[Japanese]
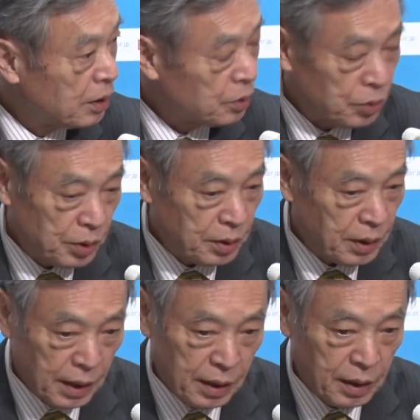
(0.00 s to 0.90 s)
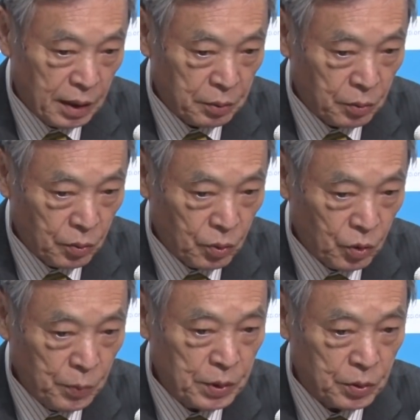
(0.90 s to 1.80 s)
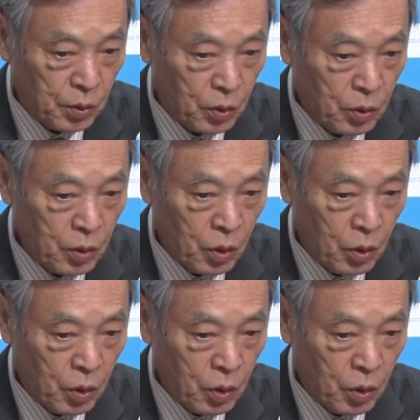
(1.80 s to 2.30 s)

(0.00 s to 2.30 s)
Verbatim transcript: そういったあの個別の